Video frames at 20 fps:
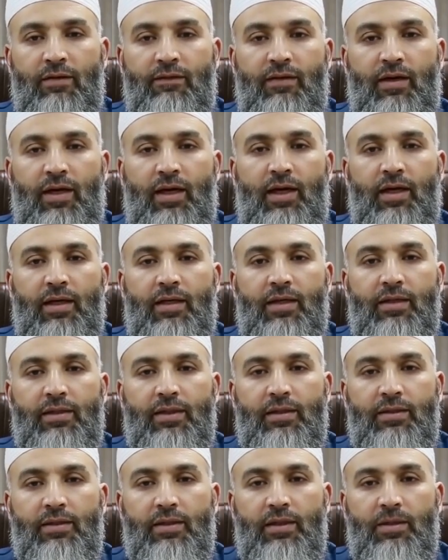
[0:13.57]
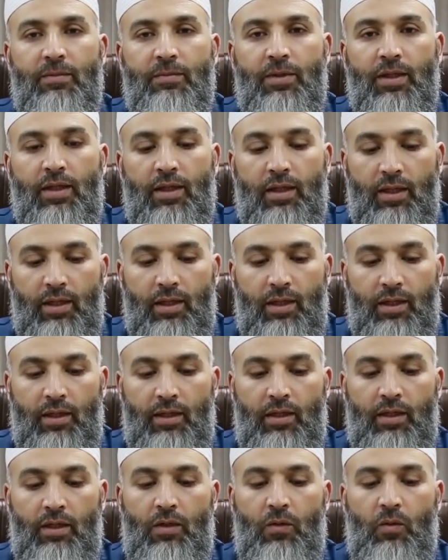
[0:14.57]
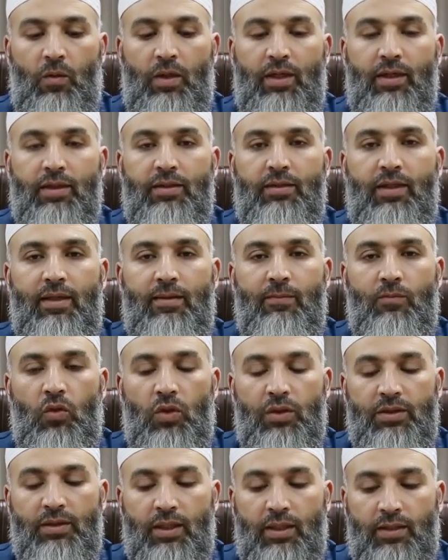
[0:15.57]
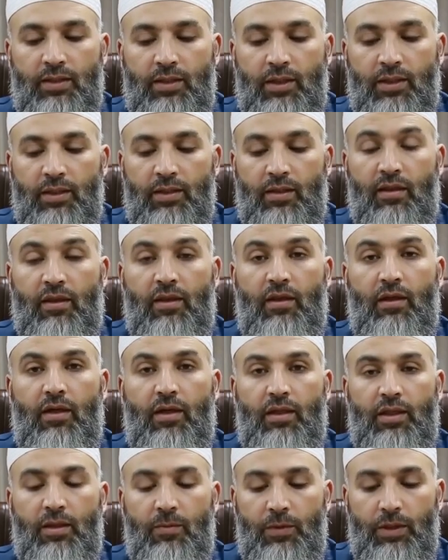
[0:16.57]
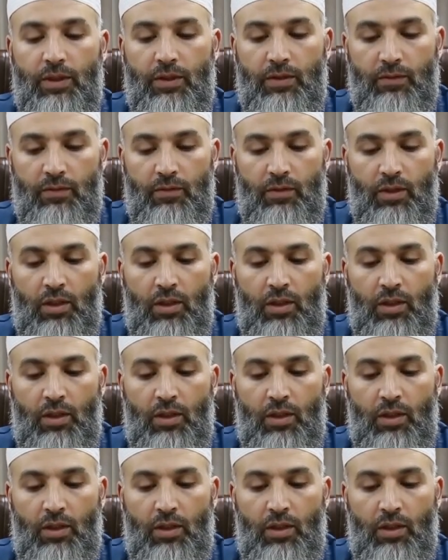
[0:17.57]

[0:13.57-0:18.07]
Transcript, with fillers: فحقن الدماء ورد المعتدين الظالمين